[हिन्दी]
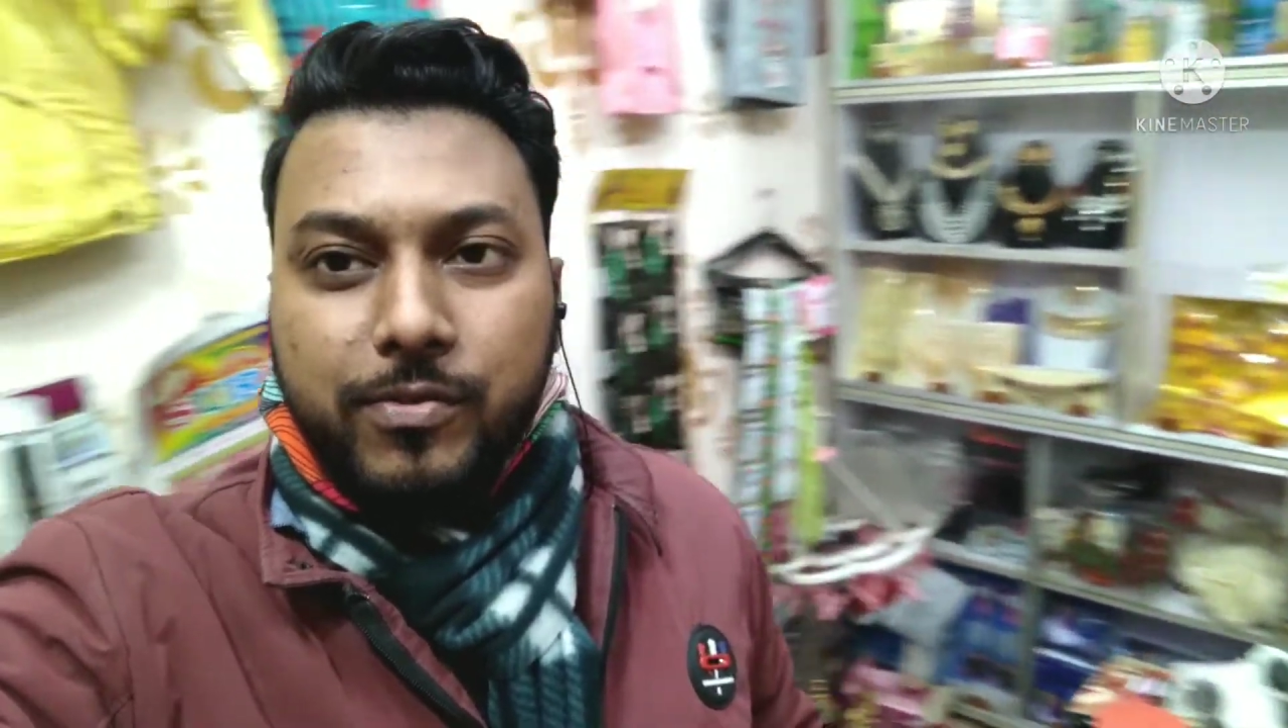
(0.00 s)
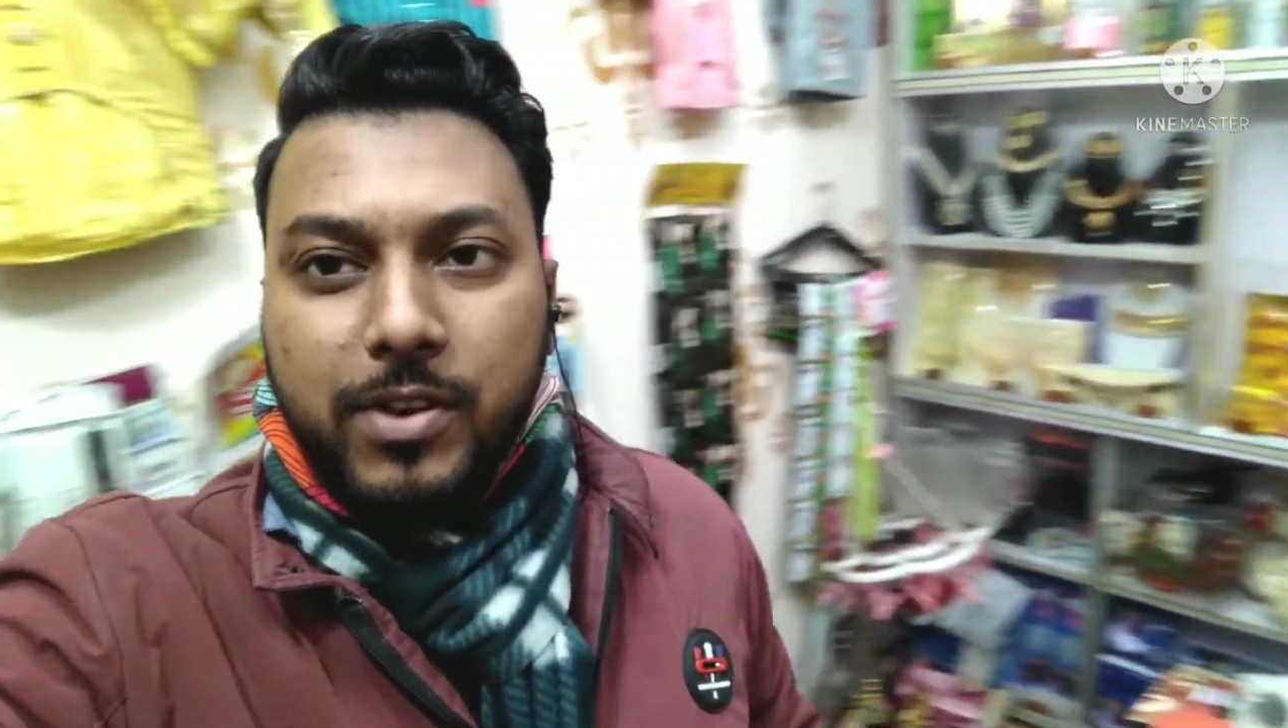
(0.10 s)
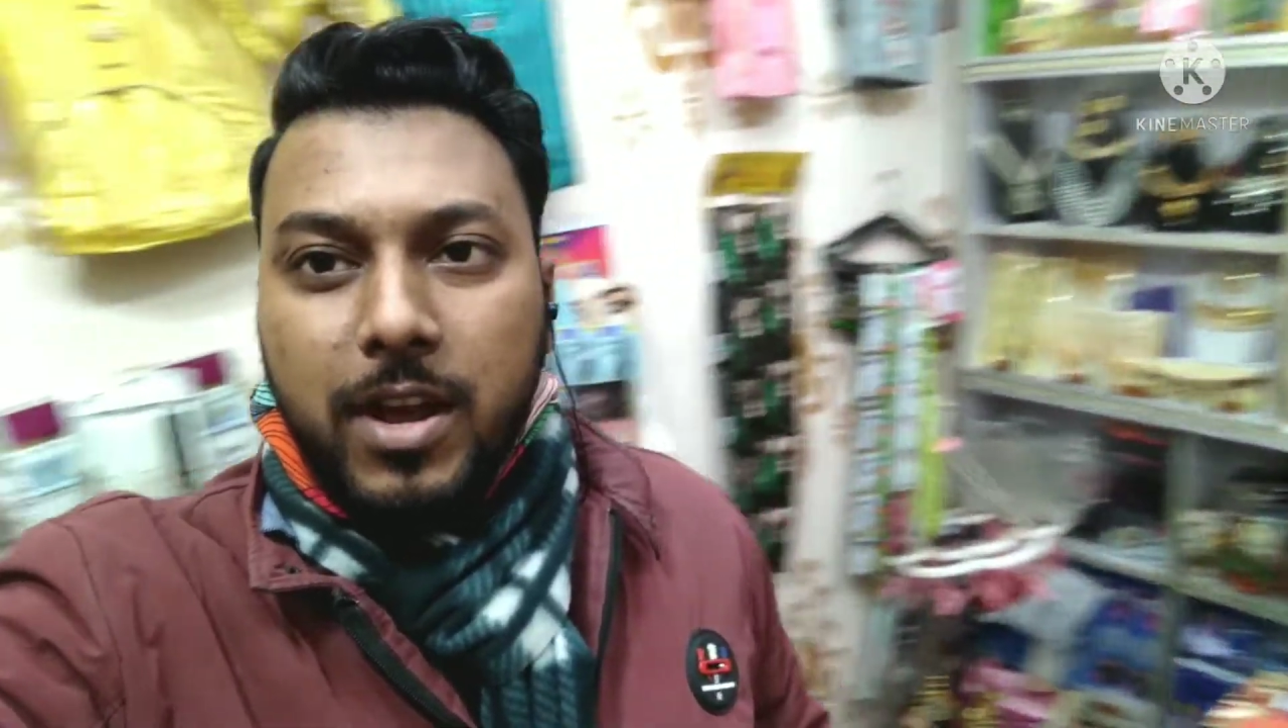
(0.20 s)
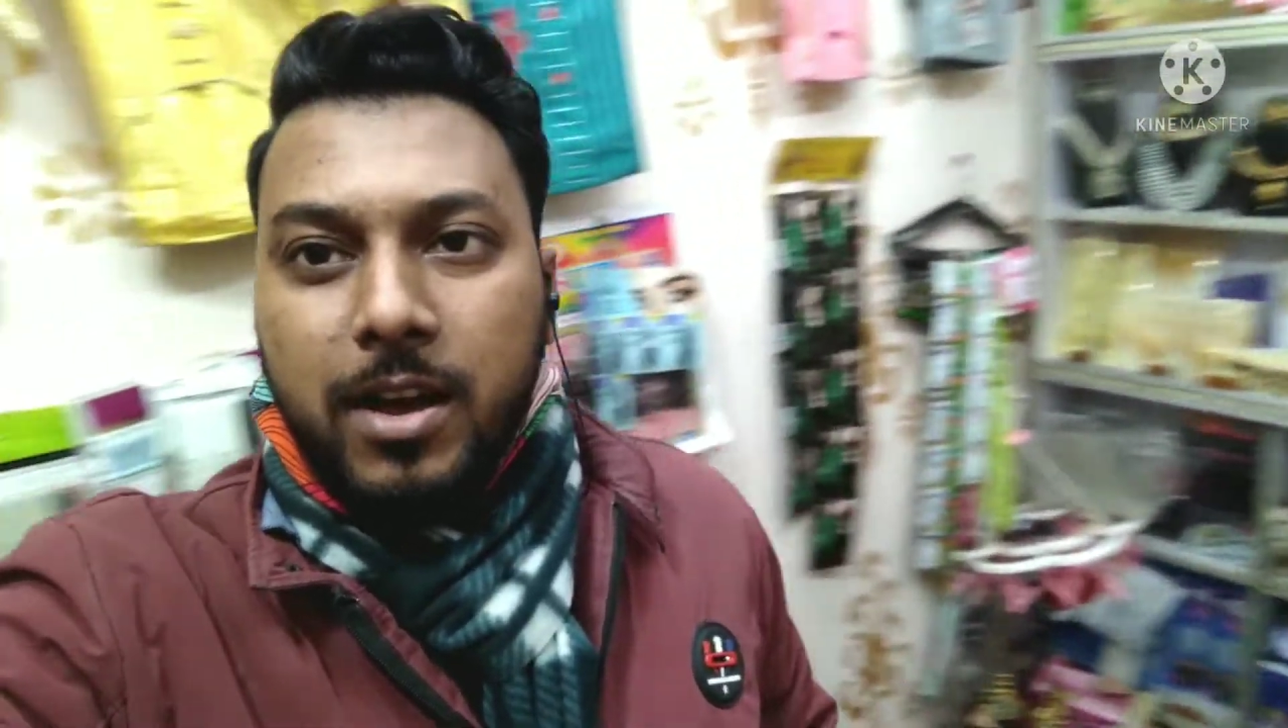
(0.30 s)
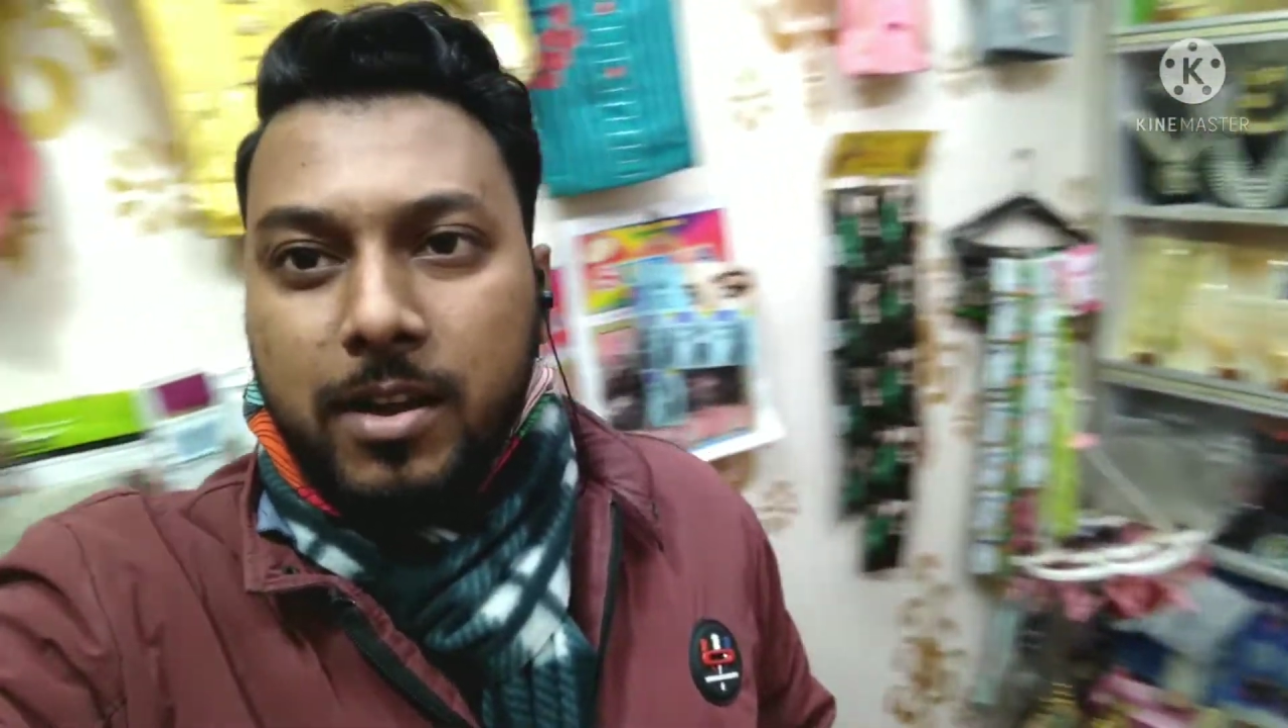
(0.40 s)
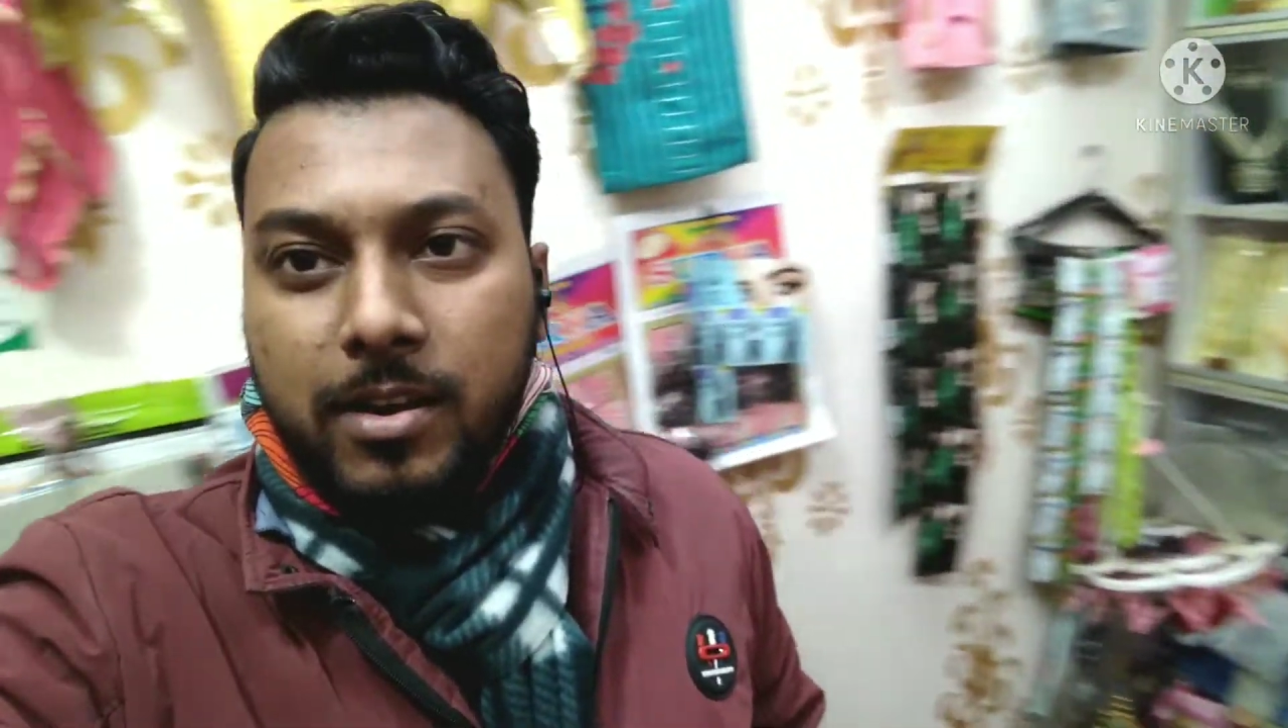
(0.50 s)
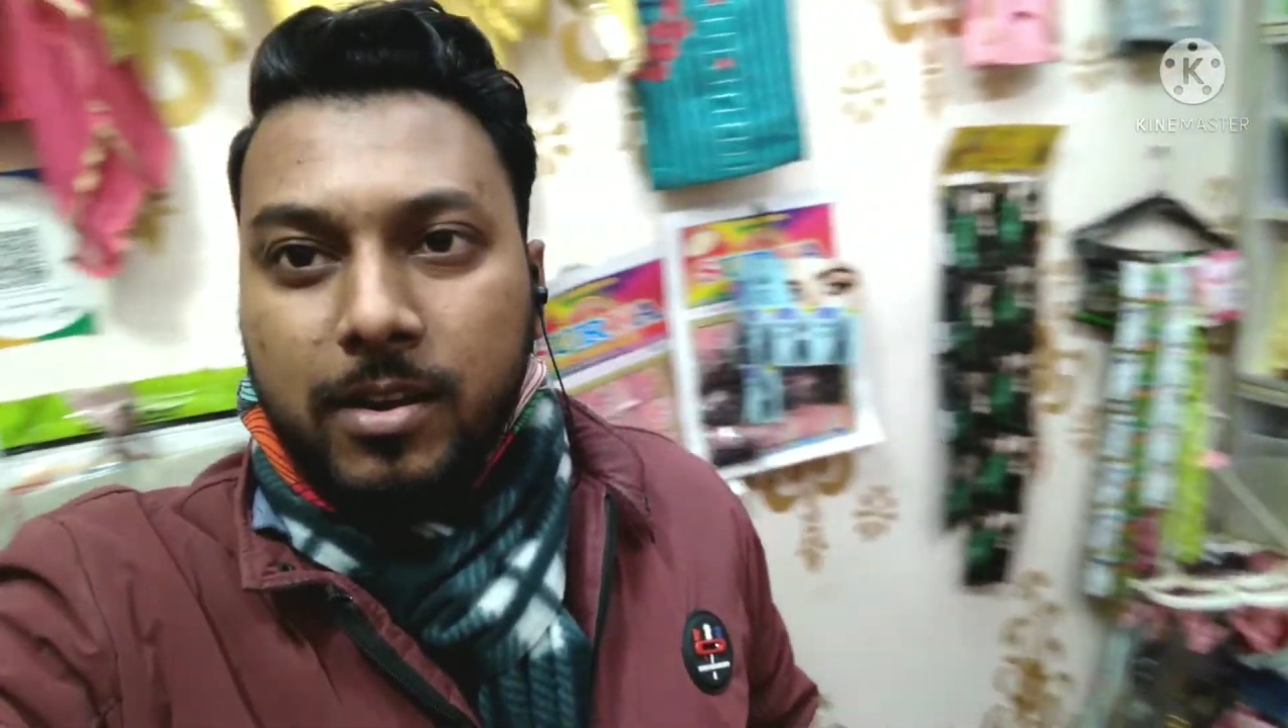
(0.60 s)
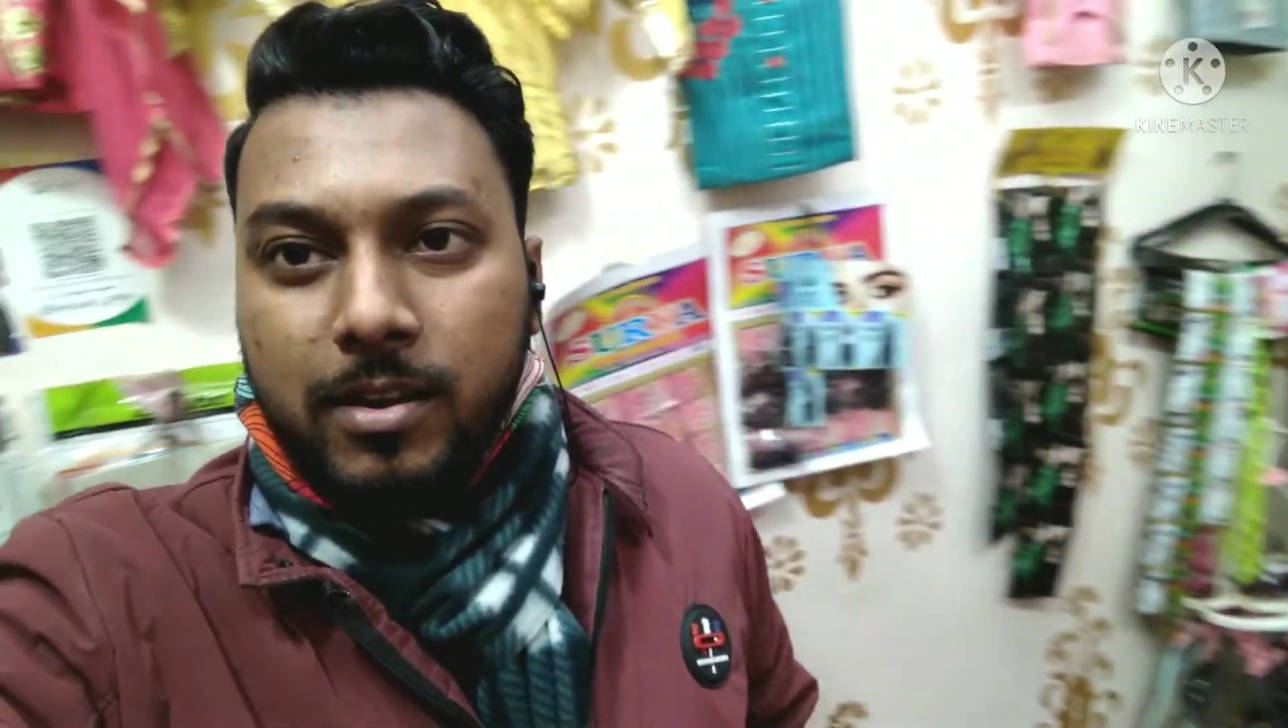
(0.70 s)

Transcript: फिलहाल